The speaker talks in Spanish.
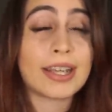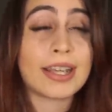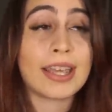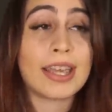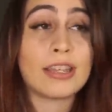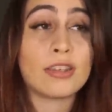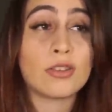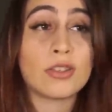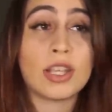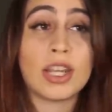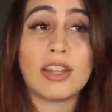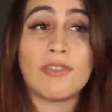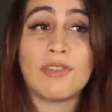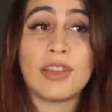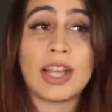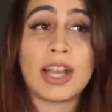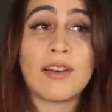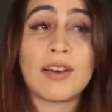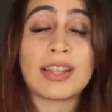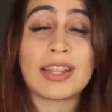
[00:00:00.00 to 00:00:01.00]
ya que esto
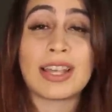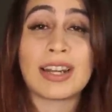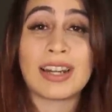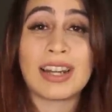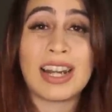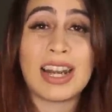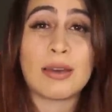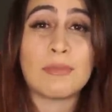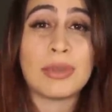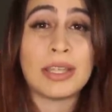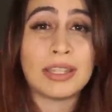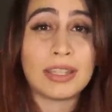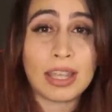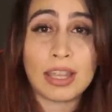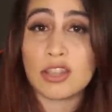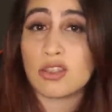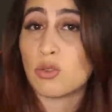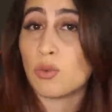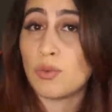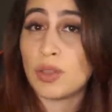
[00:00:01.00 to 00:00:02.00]
significaba darle la
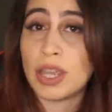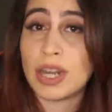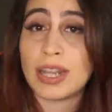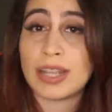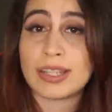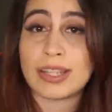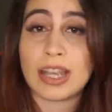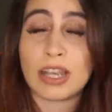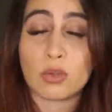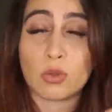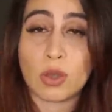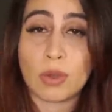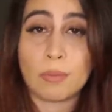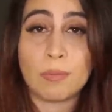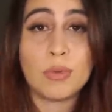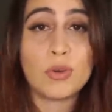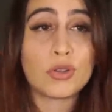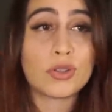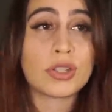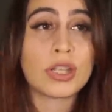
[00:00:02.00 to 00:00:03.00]
mitad de sus bienes a su
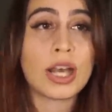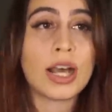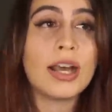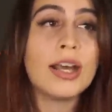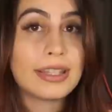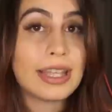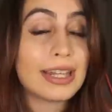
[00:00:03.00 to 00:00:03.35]
esposa,